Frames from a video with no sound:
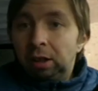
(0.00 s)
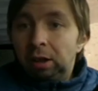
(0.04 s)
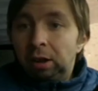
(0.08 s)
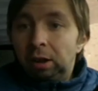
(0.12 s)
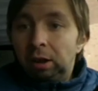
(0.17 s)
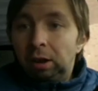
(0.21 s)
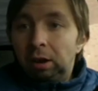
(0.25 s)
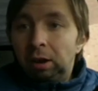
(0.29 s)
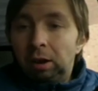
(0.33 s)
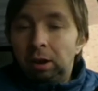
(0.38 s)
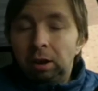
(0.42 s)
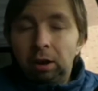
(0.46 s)

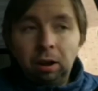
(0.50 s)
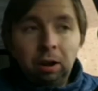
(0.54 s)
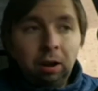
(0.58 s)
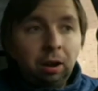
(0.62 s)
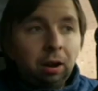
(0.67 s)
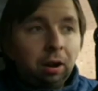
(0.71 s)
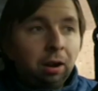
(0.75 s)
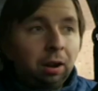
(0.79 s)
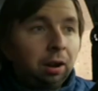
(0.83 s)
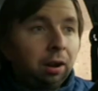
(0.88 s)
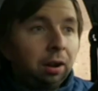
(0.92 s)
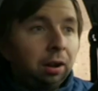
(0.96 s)

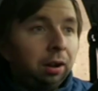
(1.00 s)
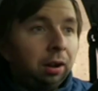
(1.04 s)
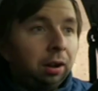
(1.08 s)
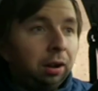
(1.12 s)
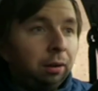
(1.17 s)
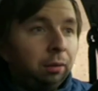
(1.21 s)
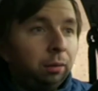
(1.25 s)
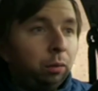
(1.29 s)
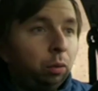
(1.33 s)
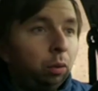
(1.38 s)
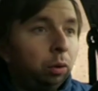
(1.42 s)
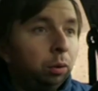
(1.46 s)

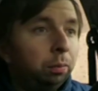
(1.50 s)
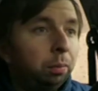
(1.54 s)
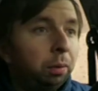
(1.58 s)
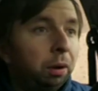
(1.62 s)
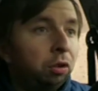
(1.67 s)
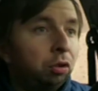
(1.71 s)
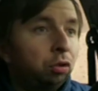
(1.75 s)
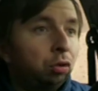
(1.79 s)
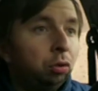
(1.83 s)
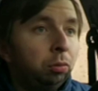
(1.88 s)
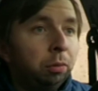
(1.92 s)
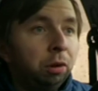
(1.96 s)
А, вот,
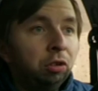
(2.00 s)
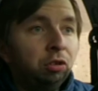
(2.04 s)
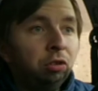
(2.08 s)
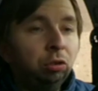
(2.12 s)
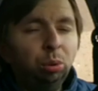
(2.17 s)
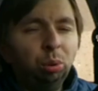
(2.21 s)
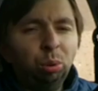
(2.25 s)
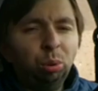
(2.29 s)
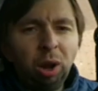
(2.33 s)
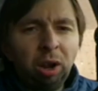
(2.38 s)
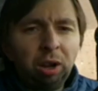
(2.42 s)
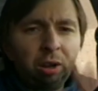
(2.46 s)
большую
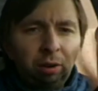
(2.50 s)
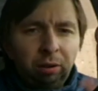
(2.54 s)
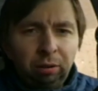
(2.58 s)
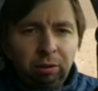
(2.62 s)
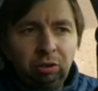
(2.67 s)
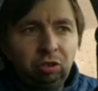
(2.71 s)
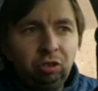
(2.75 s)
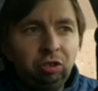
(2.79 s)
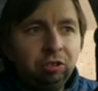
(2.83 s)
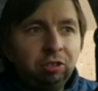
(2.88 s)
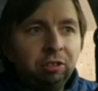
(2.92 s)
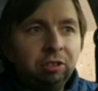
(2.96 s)
машину так
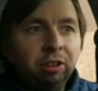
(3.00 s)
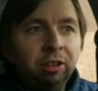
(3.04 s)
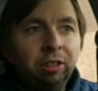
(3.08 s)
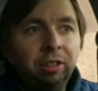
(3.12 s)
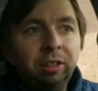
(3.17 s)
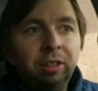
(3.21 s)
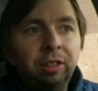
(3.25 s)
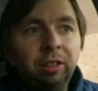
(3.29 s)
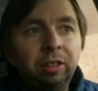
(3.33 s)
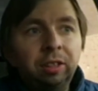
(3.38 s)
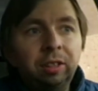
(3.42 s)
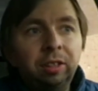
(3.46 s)
чисто
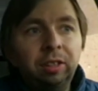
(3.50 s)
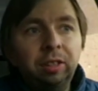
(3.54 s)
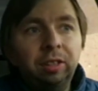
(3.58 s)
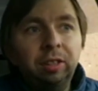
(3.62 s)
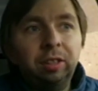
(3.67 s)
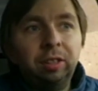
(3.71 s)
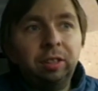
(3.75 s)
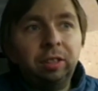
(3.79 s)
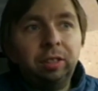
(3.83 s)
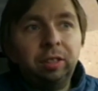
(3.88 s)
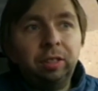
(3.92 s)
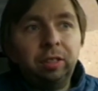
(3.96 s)

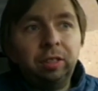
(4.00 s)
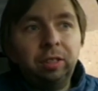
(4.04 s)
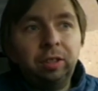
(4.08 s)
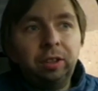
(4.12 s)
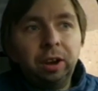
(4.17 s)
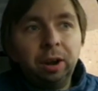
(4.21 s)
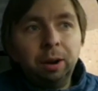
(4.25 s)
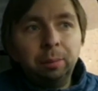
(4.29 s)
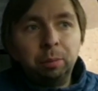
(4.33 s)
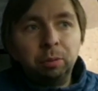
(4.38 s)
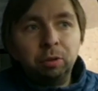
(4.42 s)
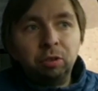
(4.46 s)

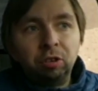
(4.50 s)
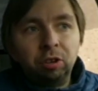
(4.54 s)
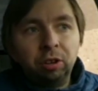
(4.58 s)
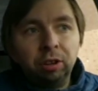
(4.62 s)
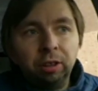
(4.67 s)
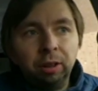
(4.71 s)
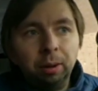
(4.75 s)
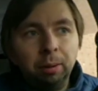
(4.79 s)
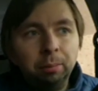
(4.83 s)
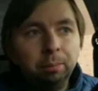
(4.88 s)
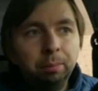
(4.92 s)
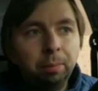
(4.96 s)
тряпочкой
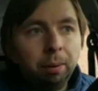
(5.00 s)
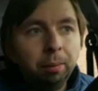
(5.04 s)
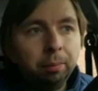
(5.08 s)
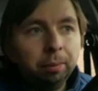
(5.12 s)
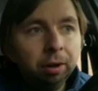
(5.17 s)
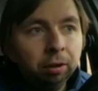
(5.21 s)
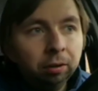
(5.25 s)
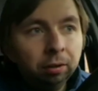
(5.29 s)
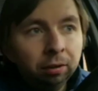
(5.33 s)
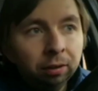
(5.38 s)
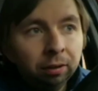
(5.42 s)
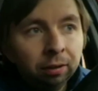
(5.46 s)
там
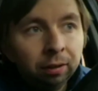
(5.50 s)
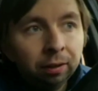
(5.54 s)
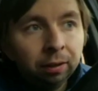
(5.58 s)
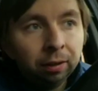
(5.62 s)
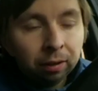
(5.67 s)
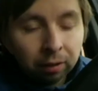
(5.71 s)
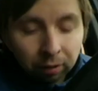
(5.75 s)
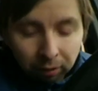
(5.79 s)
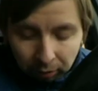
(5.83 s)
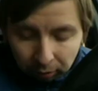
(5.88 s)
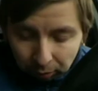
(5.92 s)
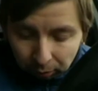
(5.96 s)
помыл.
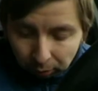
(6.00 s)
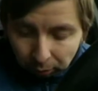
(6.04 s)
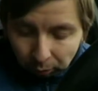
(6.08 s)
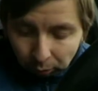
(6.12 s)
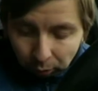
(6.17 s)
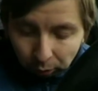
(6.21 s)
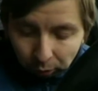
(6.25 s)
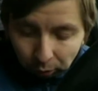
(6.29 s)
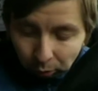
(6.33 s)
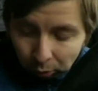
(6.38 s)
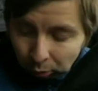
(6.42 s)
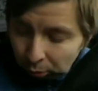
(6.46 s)

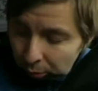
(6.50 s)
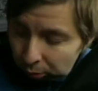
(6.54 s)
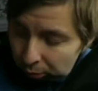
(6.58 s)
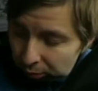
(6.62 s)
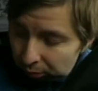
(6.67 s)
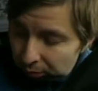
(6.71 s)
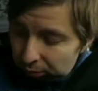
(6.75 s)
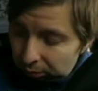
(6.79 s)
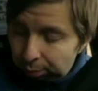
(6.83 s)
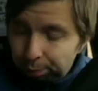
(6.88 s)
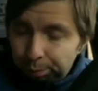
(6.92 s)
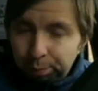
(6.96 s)
Вот,
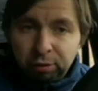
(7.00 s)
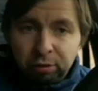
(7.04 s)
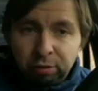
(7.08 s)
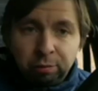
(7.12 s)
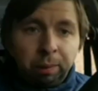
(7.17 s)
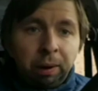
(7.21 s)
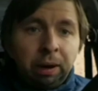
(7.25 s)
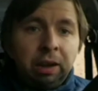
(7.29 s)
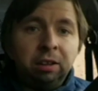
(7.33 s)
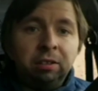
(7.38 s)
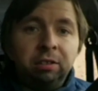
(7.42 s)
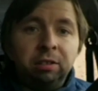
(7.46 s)
ну,
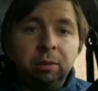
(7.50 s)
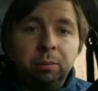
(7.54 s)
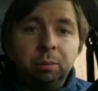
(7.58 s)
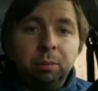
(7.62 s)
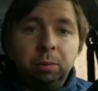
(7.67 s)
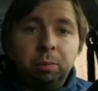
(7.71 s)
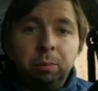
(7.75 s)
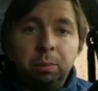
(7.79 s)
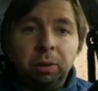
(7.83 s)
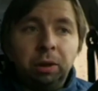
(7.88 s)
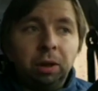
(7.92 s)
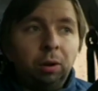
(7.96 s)
бесполезно
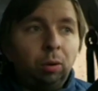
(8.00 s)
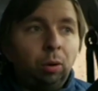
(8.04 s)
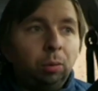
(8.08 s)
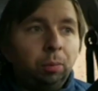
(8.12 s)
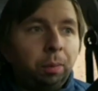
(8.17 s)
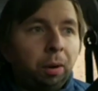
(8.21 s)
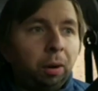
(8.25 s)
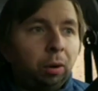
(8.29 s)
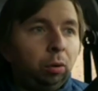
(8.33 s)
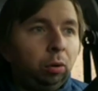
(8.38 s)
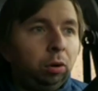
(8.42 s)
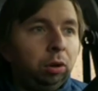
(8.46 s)
мыть по такой
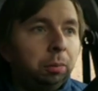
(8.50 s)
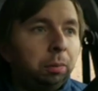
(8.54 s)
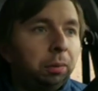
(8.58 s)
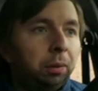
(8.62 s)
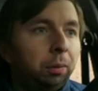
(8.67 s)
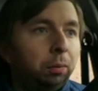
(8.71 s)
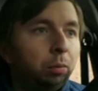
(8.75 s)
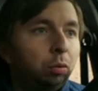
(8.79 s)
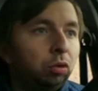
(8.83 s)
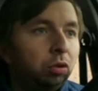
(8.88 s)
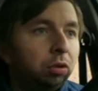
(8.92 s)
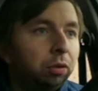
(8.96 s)
погоде,
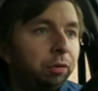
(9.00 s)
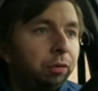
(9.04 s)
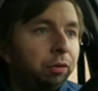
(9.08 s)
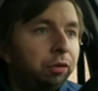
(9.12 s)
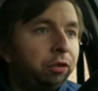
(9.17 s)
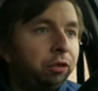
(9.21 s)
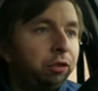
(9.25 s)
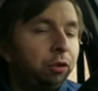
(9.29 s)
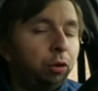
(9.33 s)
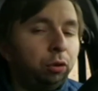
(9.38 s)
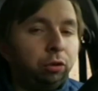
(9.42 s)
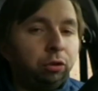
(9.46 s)
потому что
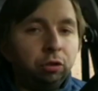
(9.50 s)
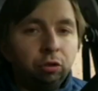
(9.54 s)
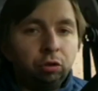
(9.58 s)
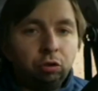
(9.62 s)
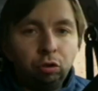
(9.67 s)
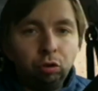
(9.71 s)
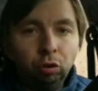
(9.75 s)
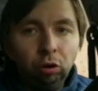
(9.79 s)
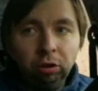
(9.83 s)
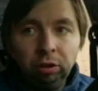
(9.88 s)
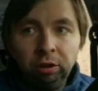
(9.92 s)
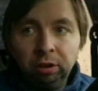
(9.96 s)
все
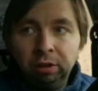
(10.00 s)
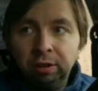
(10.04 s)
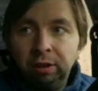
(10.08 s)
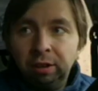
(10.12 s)
течет,